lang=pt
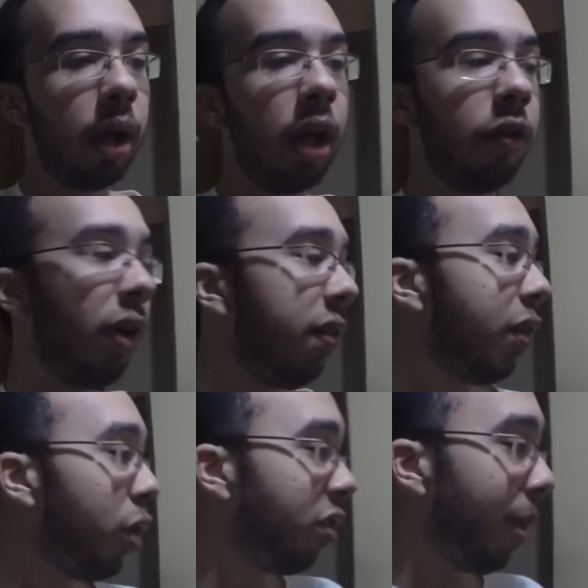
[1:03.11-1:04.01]
E vai
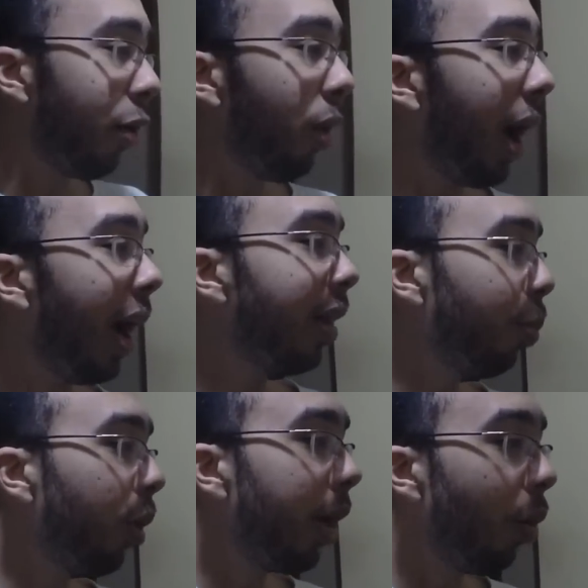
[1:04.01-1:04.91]
ser durante a madrugada,
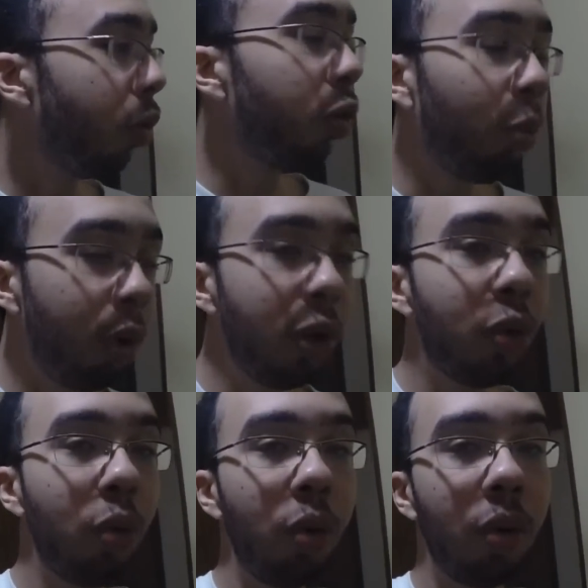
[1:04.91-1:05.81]
porque eu sou
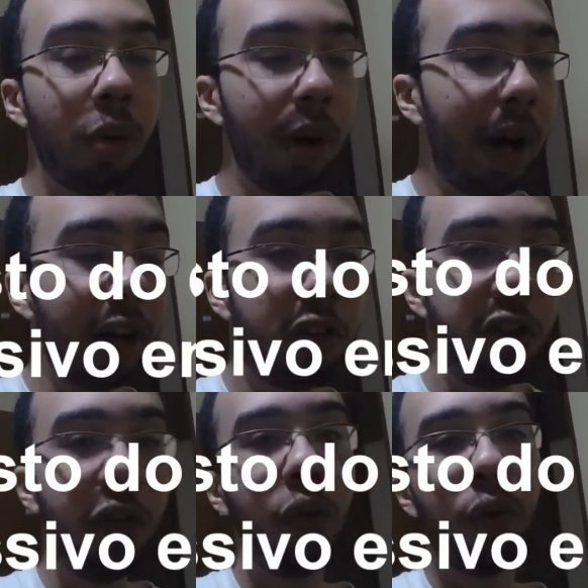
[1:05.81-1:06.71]
muito
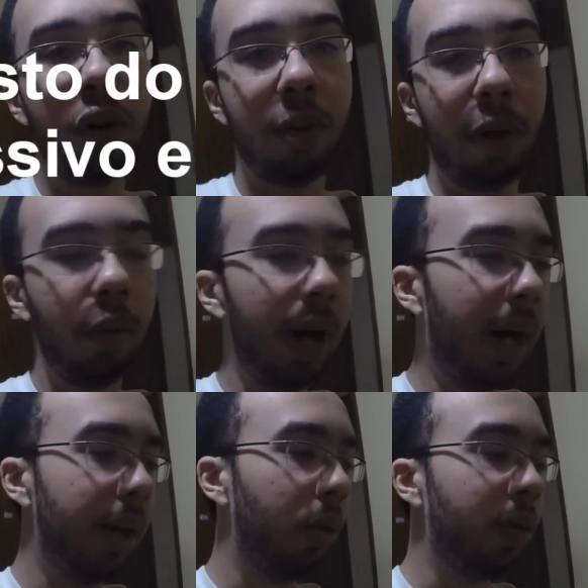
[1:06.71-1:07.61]
ativo durante a
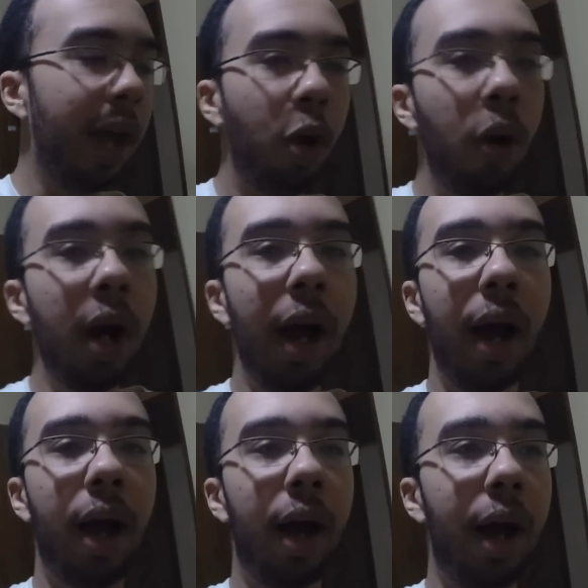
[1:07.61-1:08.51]
madrugada. Eu tenho uh,
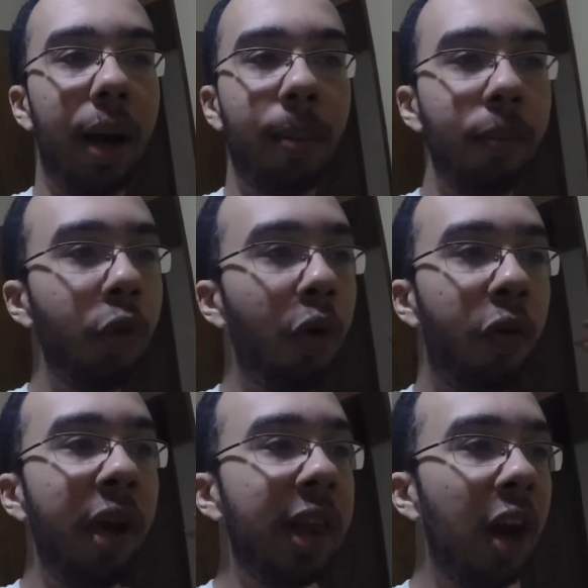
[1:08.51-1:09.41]
ah,
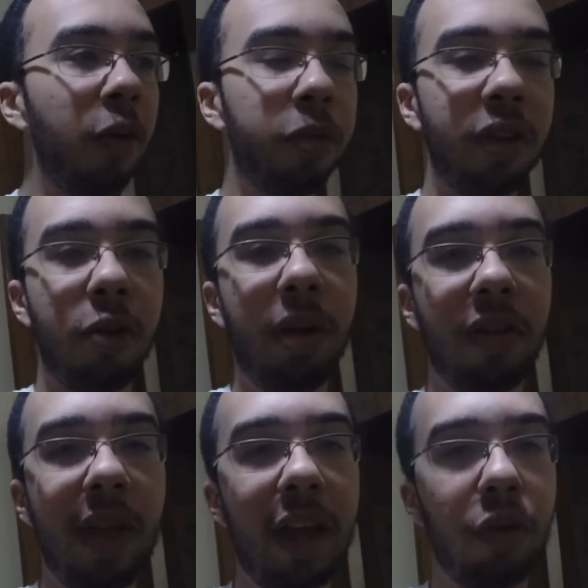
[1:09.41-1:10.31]
99% das
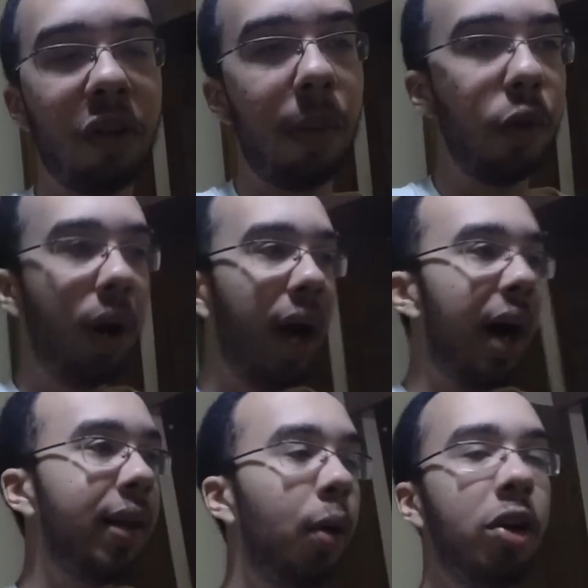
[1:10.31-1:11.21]
minhas ideias durante a
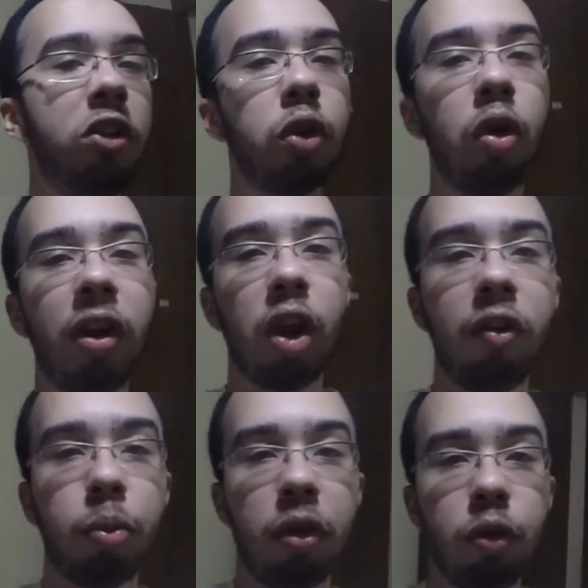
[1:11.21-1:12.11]
madrugada, eu edito
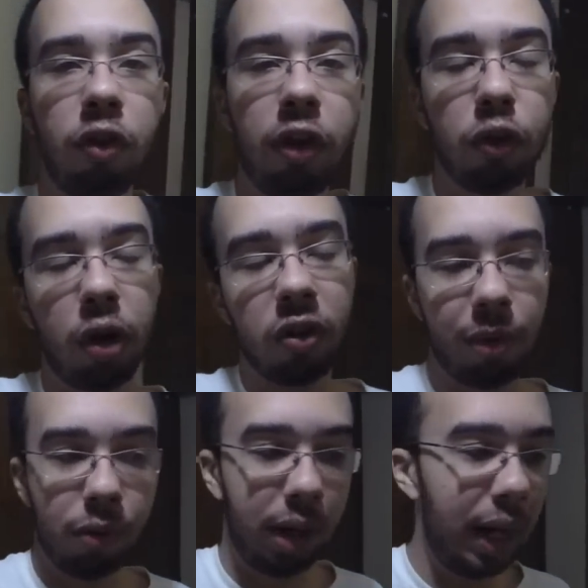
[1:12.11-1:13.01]
99% dos vídeos durante a
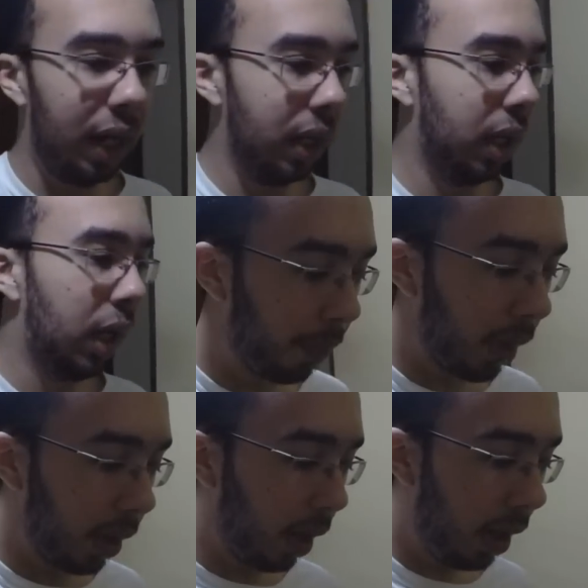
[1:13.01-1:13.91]
madrugada.
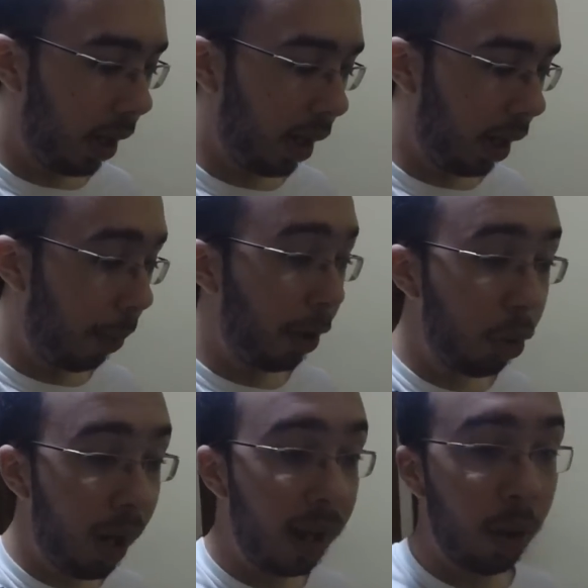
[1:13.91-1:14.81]
É, a
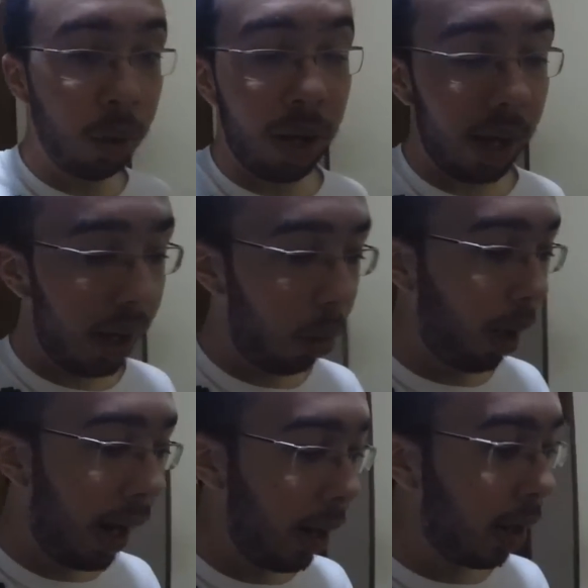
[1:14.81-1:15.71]
madrugada é, é, o
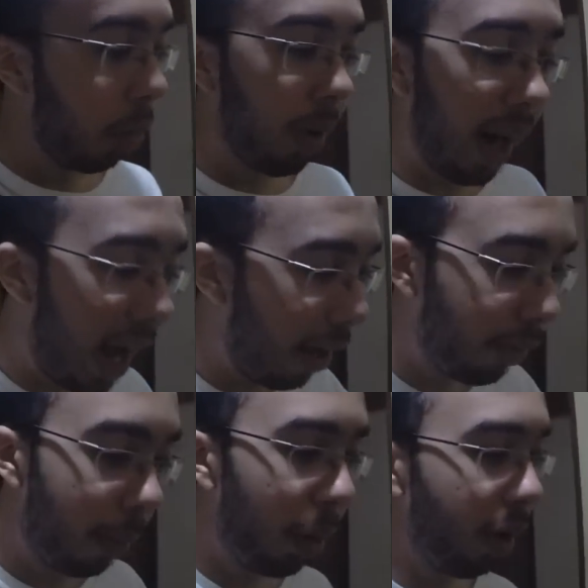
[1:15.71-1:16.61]
horário em que eu
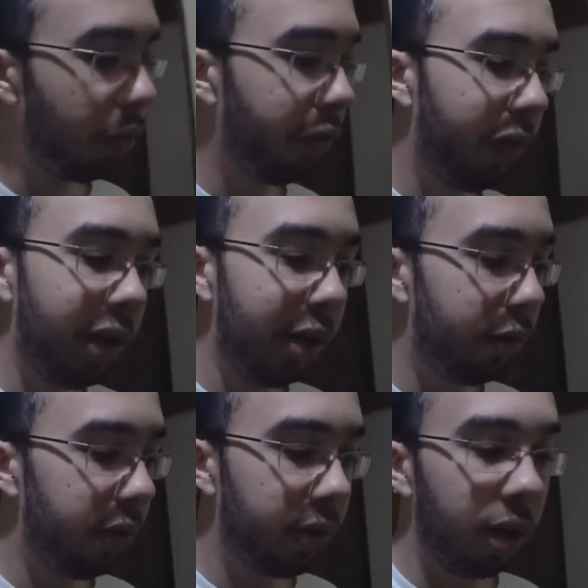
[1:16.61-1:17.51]
gravo a maioria dos
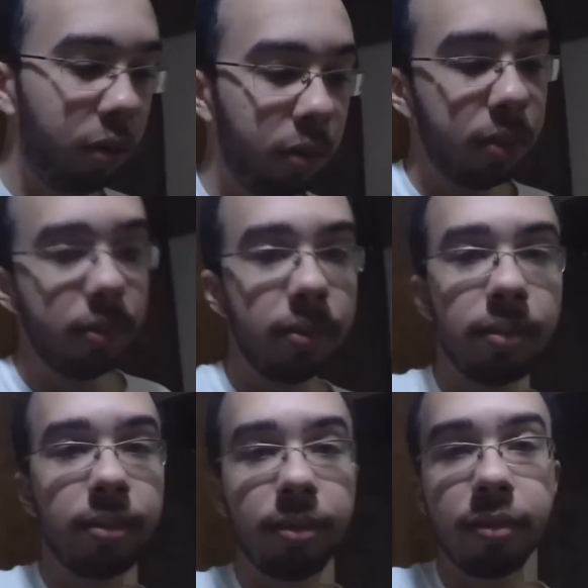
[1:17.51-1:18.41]
vídeos, então
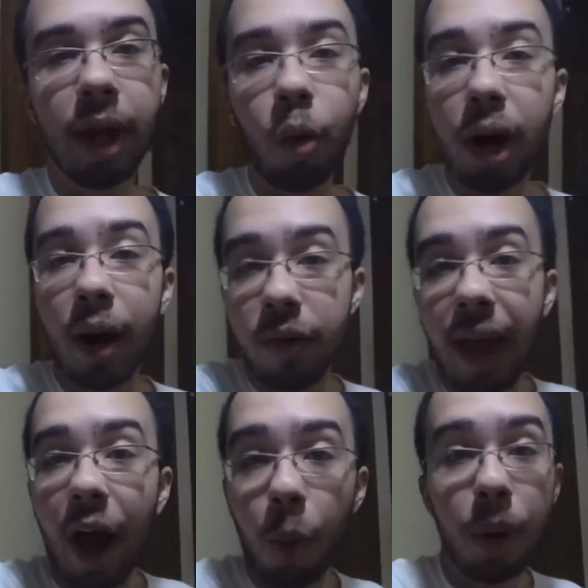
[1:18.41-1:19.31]
é o horário
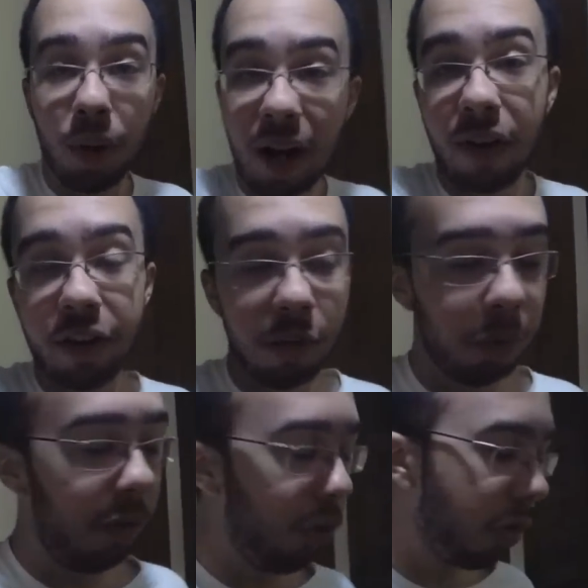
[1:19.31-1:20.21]
ideal para eu gravar esse
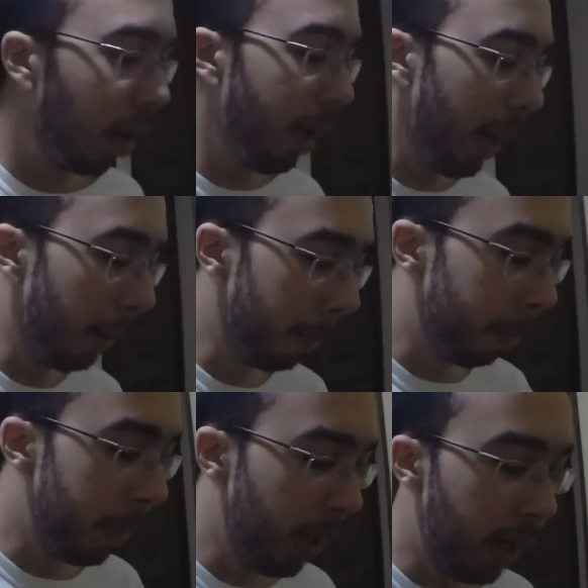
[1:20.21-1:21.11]
tipo de vídeo também.
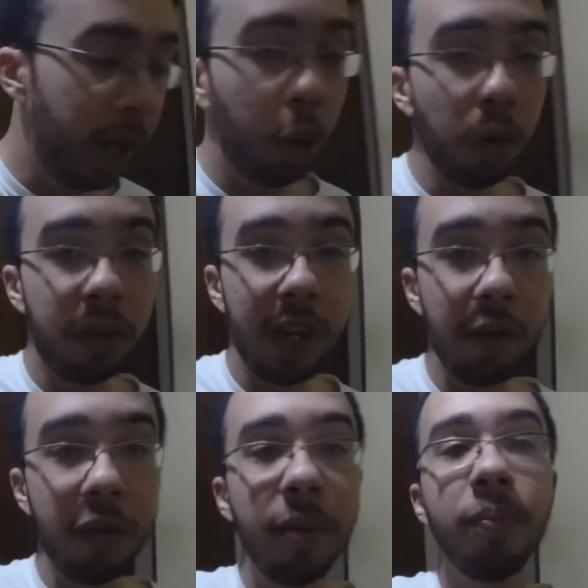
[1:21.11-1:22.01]

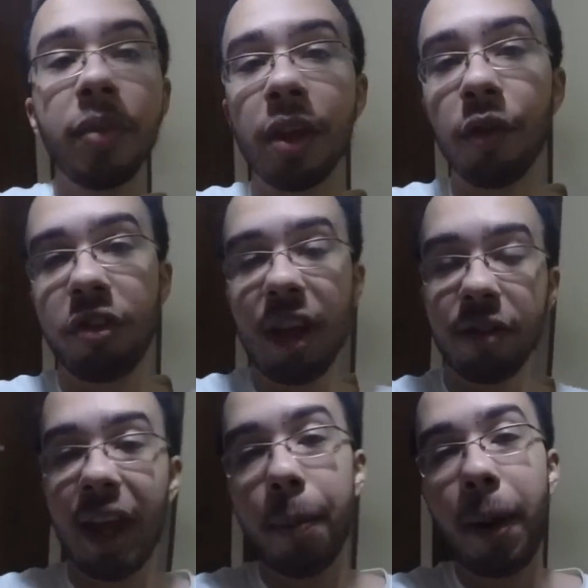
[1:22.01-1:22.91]
Inclusive, você
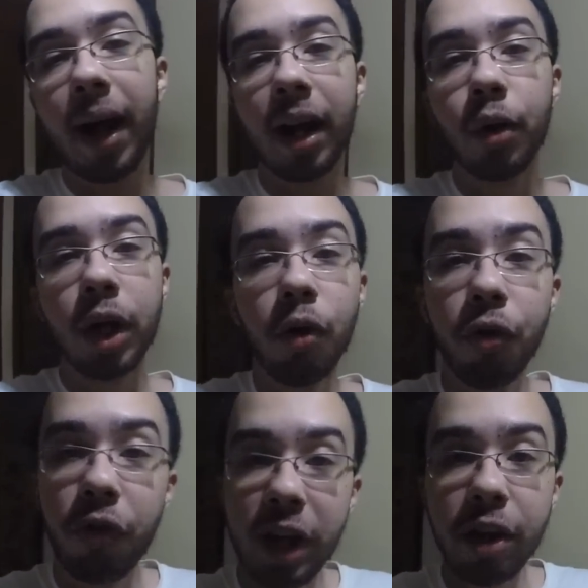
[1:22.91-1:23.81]
deve estar tá reparando que o
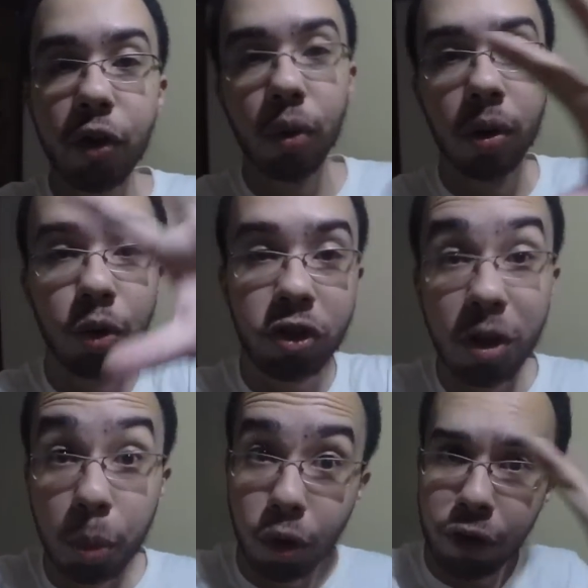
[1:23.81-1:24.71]
vídeo, o
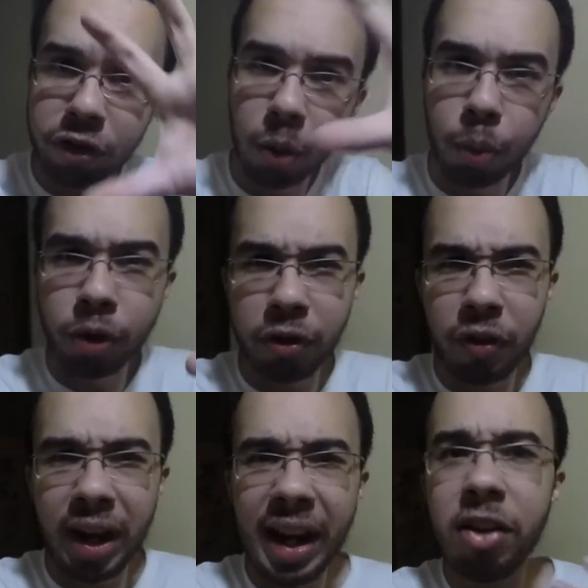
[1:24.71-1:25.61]
tipo do vídeo está um pouco
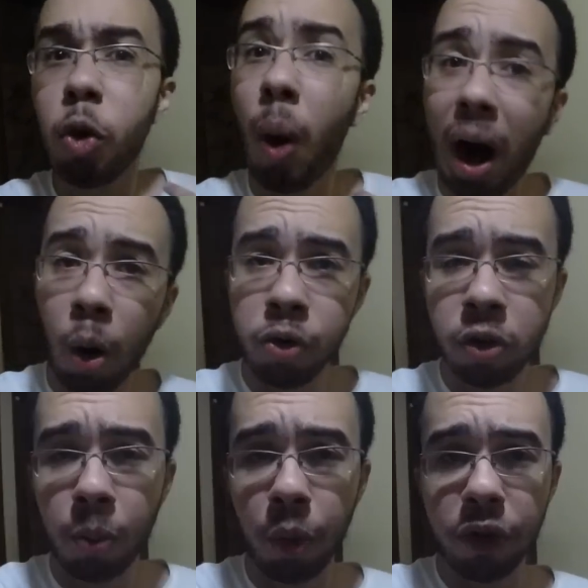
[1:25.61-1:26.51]
diferente, o áudio
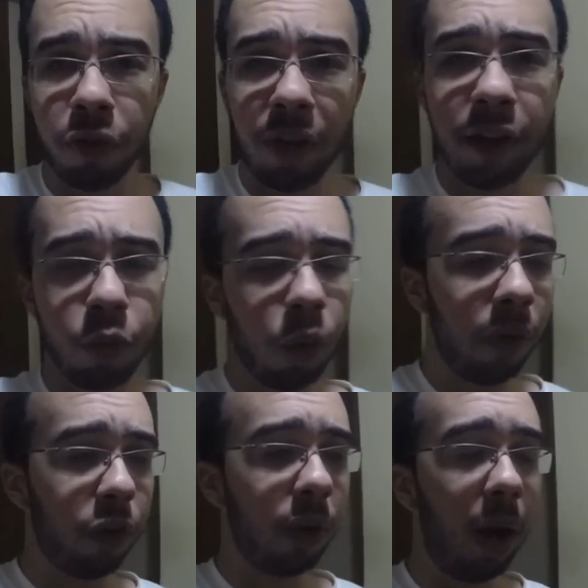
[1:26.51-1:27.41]
está um pouco diferente do
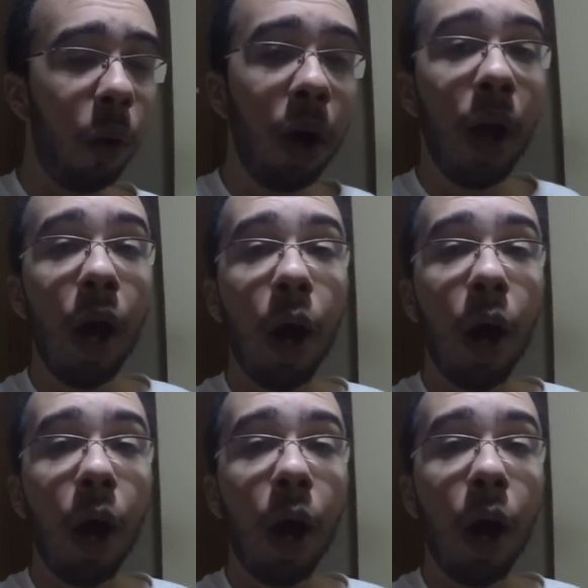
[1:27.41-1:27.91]
convencional.